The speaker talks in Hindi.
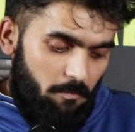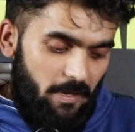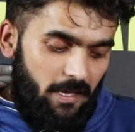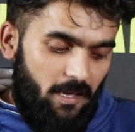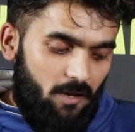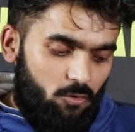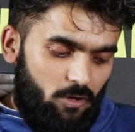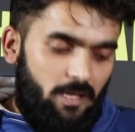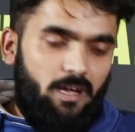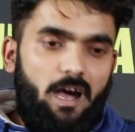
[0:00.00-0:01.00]
मैं
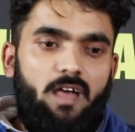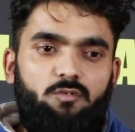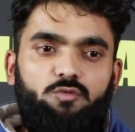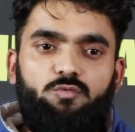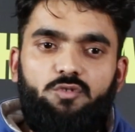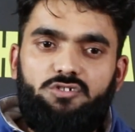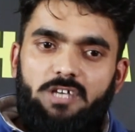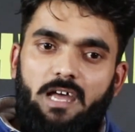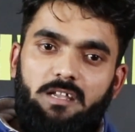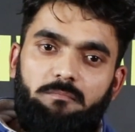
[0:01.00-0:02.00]
गुनहगार हूँ वो
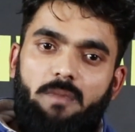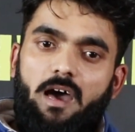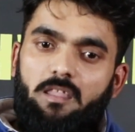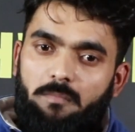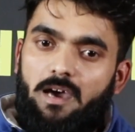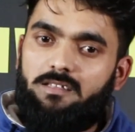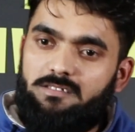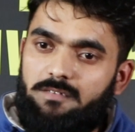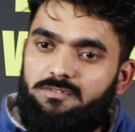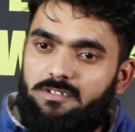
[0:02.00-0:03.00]
जालिम बार बार
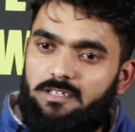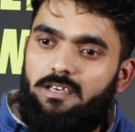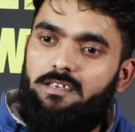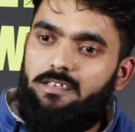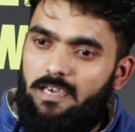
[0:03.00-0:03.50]
सबसे यही